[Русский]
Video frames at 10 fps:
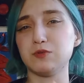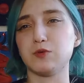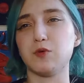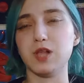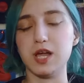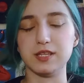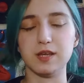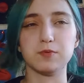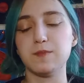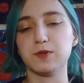Он такой, ладно,
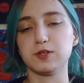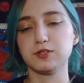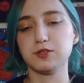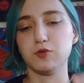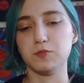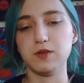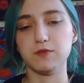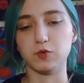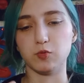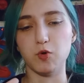я положил ее мне
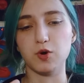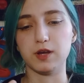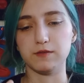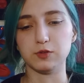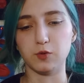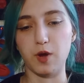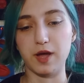в глубокое ведро.